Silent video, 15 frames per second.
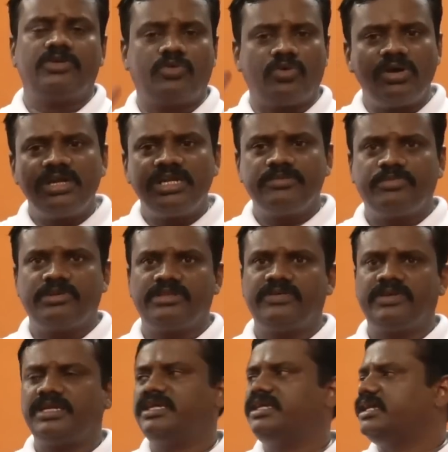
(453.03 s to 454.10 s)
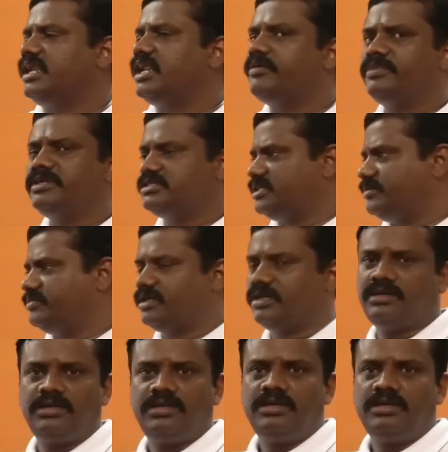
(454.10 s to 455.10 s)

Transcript: குவாலிட்டியை பொறுத்த வரைக்கும் எல்லாமே சேம் தான்